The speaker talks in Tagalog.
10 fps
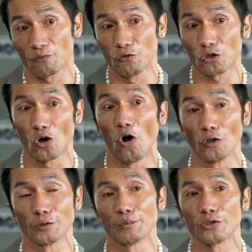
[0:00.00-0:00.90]

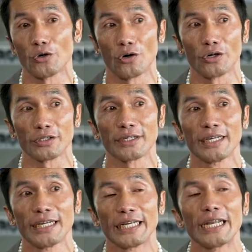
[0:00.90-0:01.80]
foothold mo doon
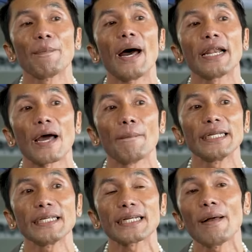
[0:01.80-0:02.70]
na para
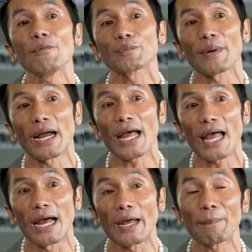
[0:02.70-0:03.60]
maningkamot pa ka
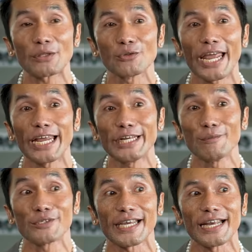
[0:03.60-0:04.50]
nga patunayan
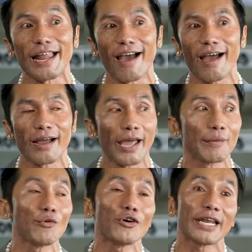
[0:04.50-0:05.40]
nimo sa ilaha nga
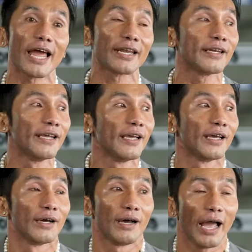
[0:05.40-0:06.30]
I'm more than
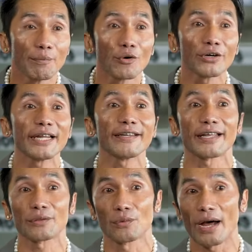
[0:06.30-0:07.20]
I'm more than
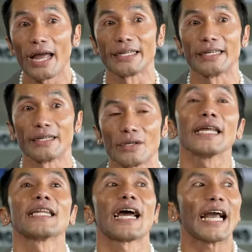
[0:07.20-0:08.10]
that one
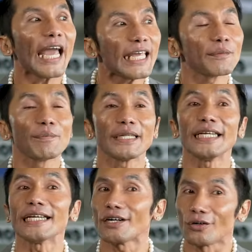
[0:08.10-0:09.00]
na kahit
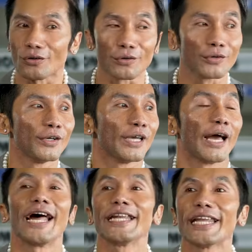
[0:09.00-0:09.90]
bading ako
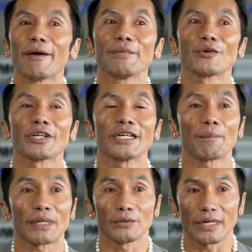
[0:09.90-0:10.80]
ang dami ko ring
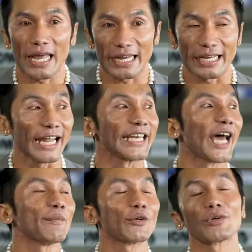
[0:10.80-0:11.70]
napatunayan ang
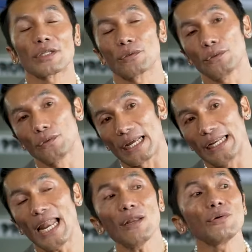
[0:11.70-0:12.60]
dami kong
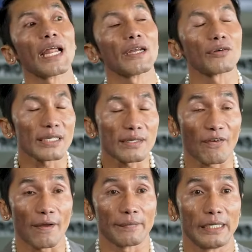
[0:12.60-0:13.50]
natulungan lalong lalo na sa
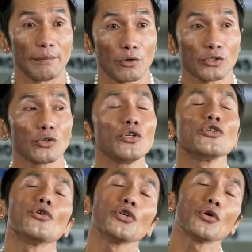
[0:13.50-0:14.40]
family mo so you
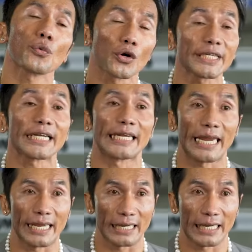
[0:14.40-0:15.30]
know your worth
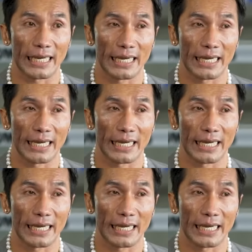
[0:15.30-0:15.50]
again